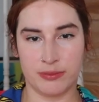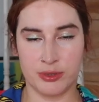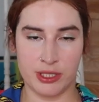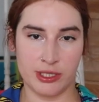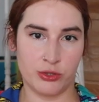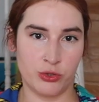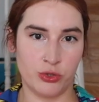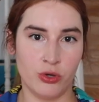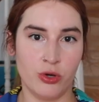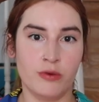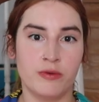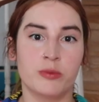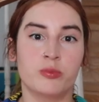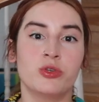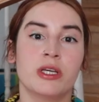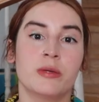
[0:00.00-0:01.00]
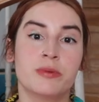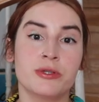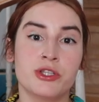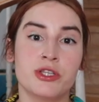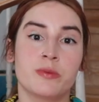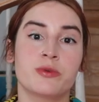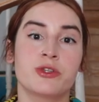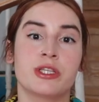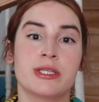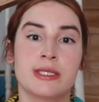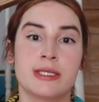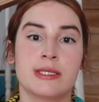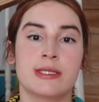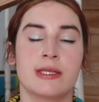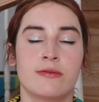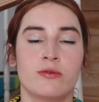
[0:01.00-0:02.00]
bırakıyor ve bu yapış yapış
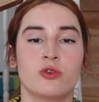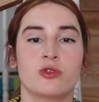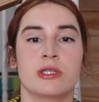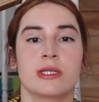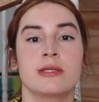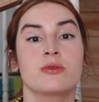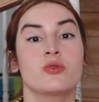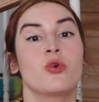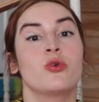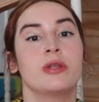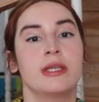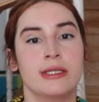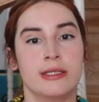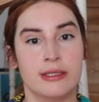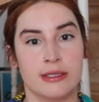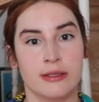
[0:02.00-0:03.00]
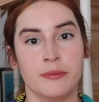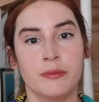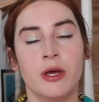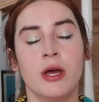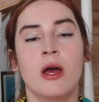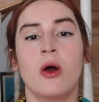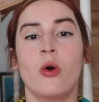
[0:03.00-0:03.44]
hissi seviyorsanız öneririm.